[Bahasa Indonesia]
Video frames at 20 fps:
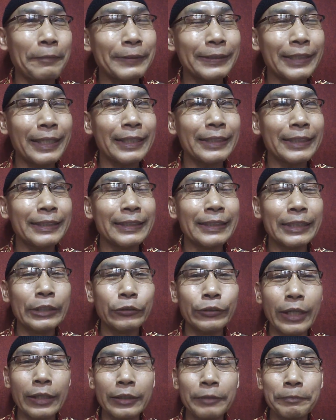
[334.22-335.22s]
Tapi saya
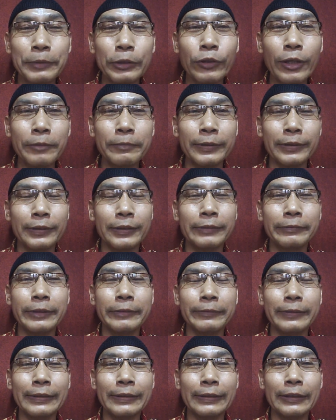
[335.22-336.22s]
sendiri juga kebingungan,
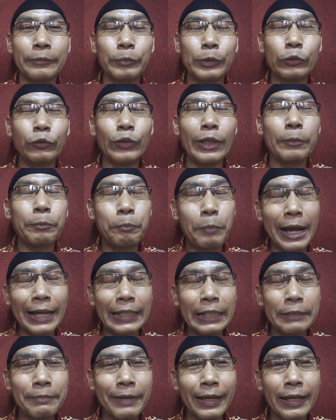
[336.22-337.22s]
teman-teman. Kebingungan
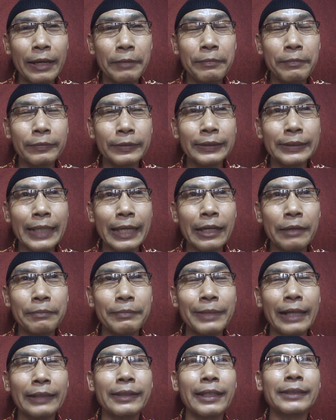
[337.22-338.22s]
bagaimana cara
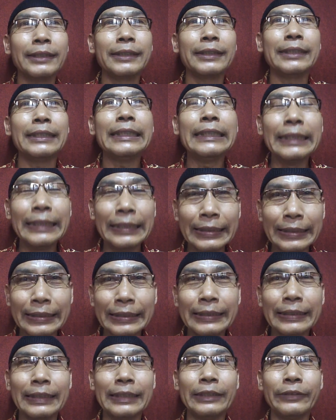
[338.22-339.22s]
mengatasi
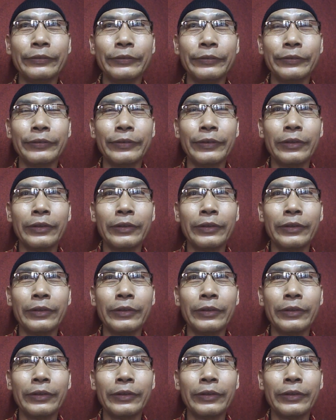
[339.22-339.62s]
ini. Gitu.